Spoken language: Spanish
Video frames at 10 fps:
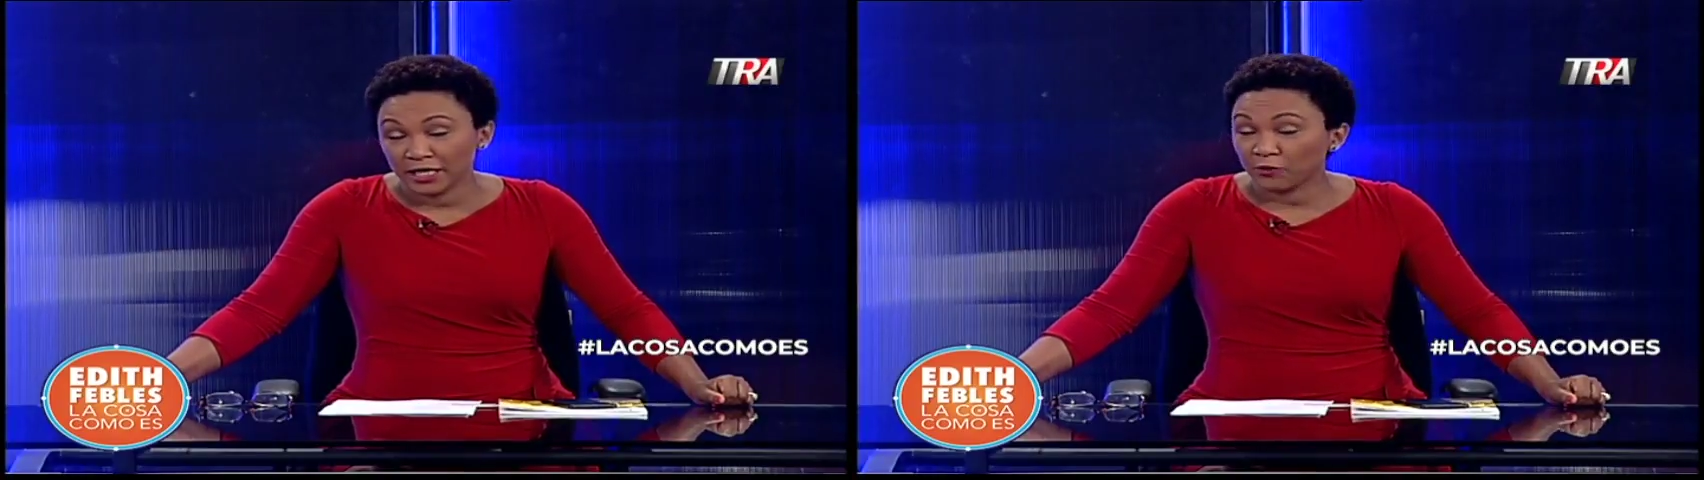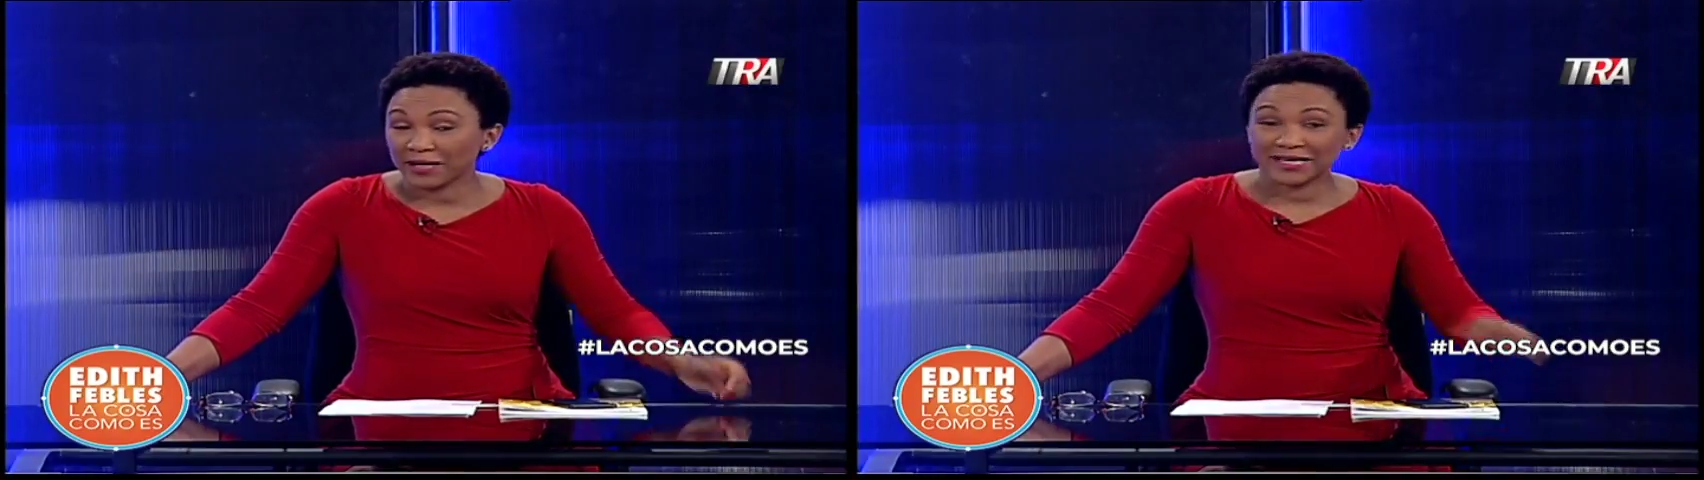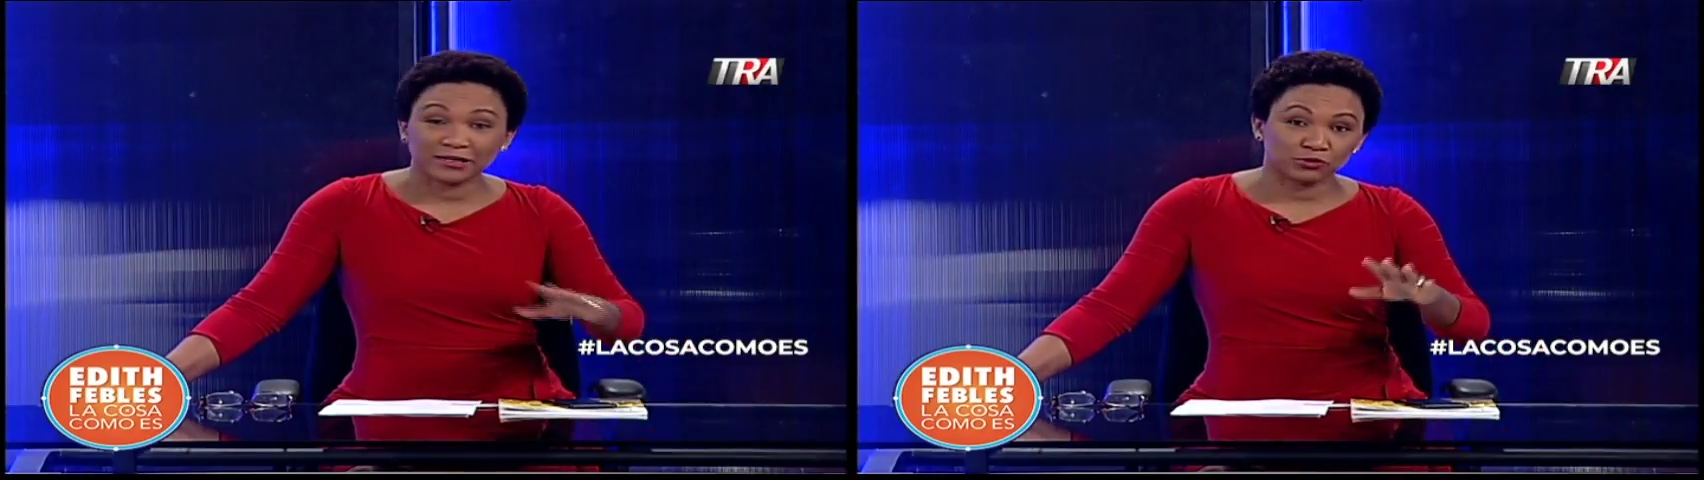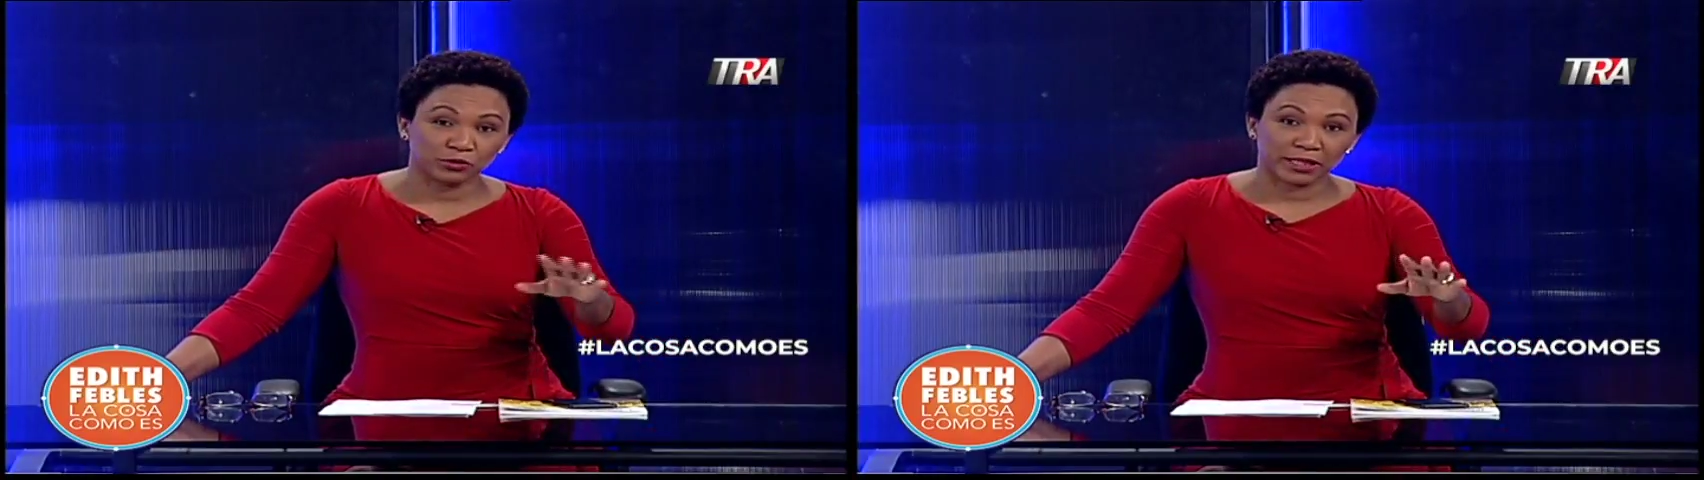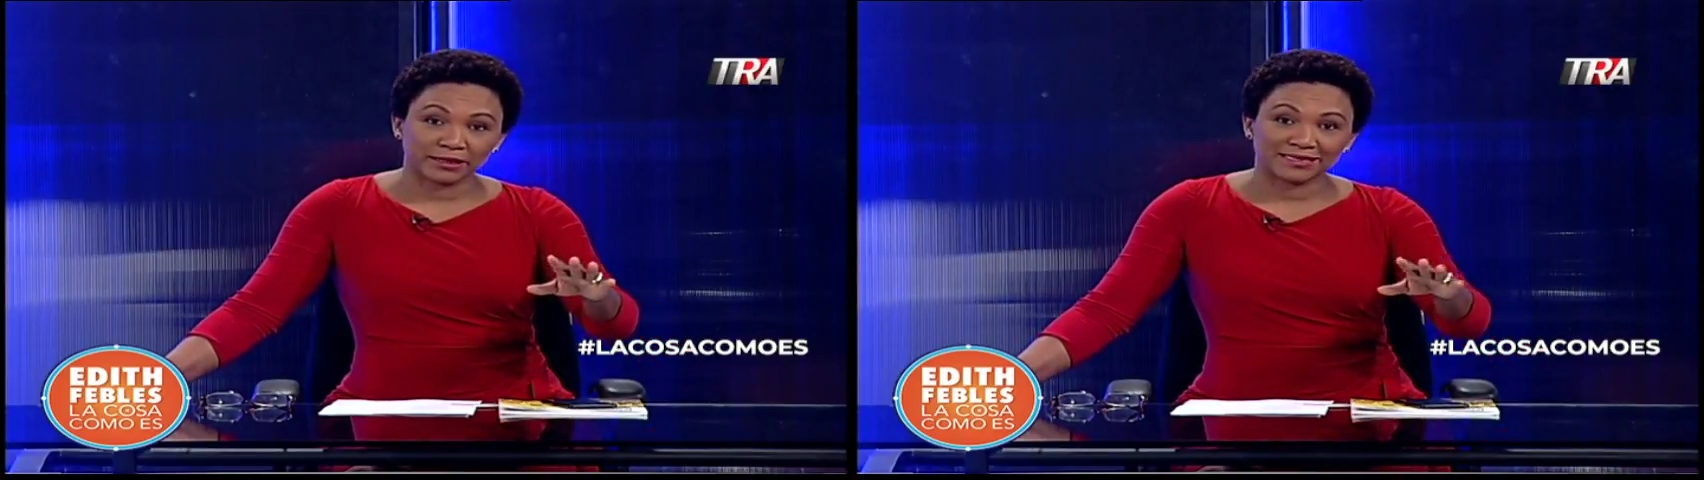Y cualquier
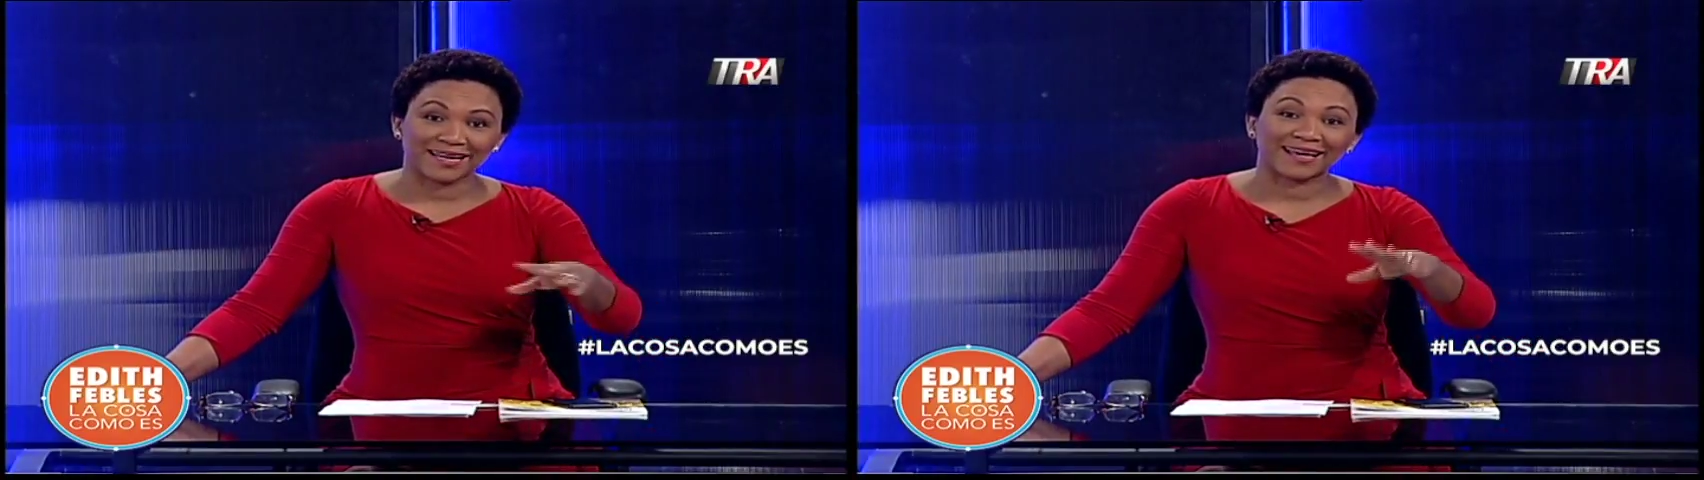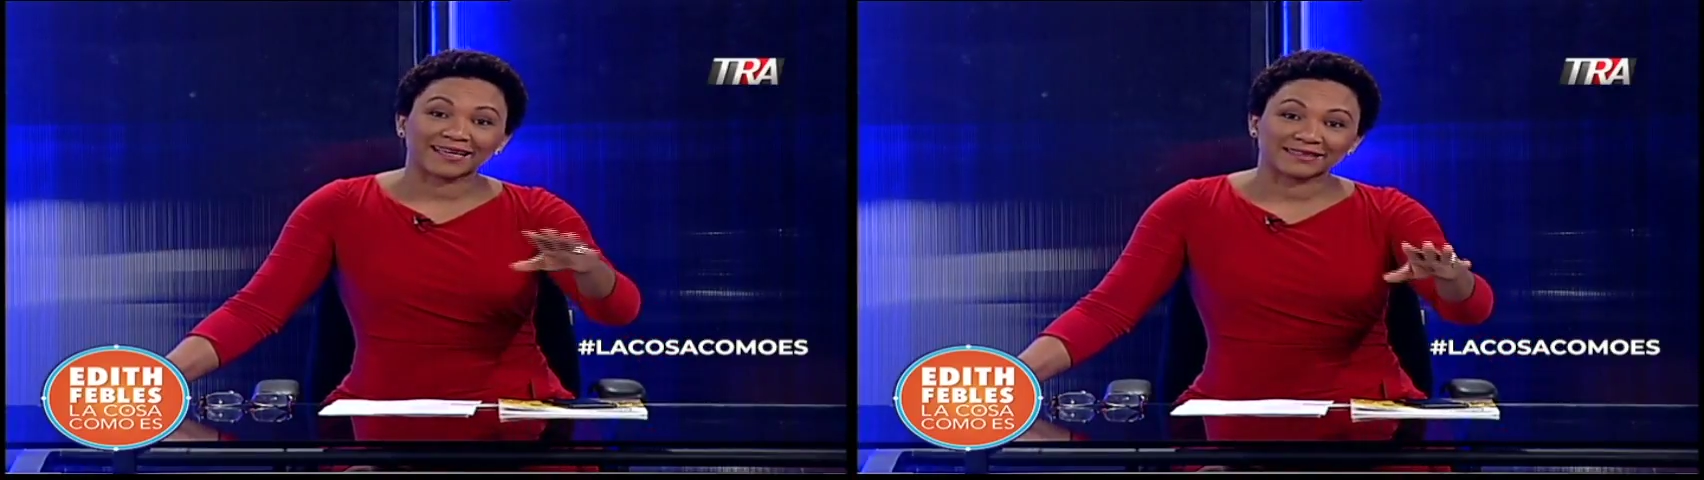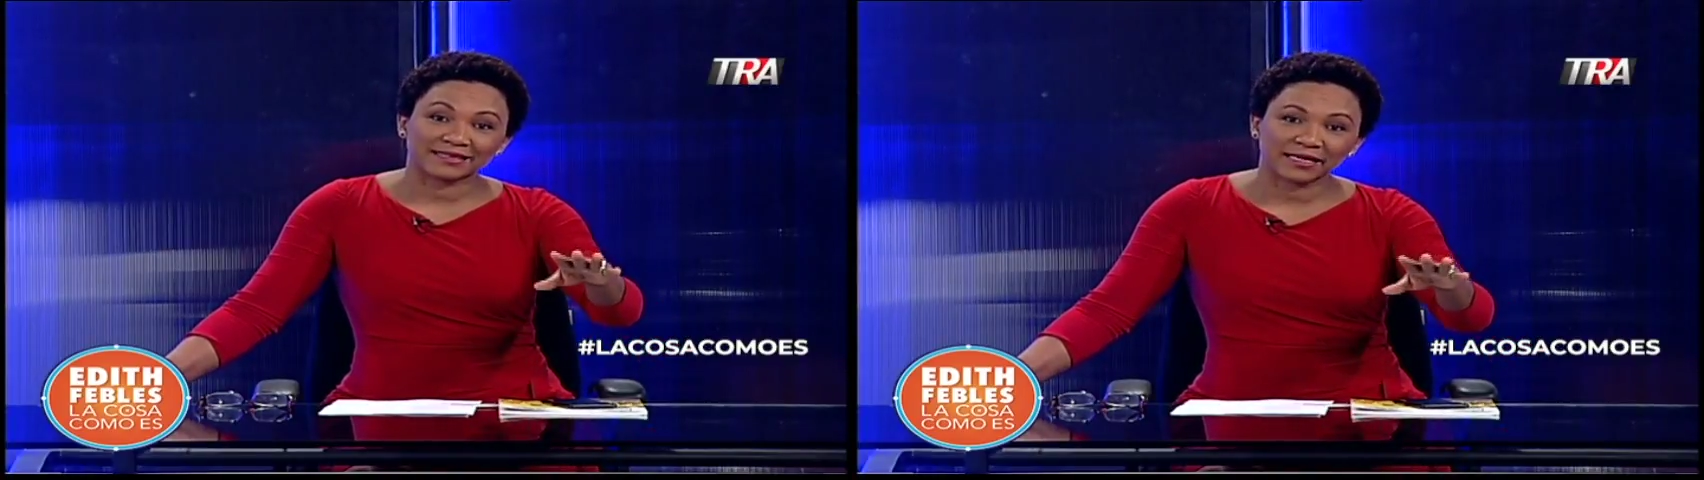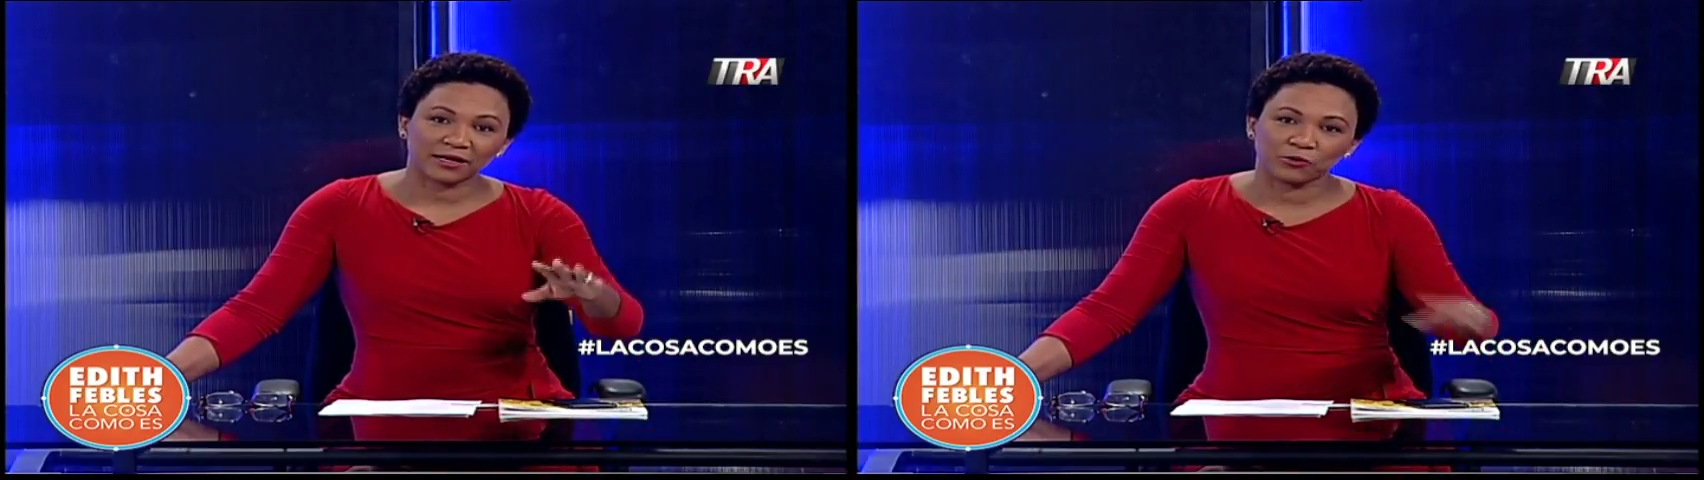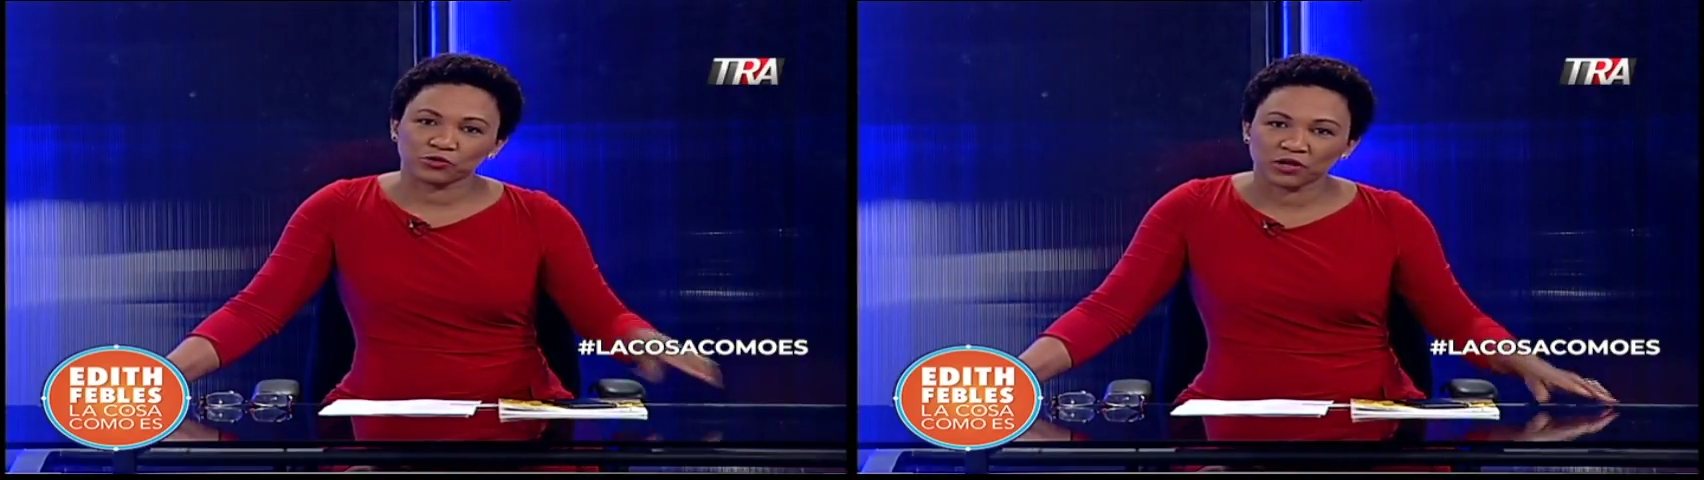sugerencia, la que sea,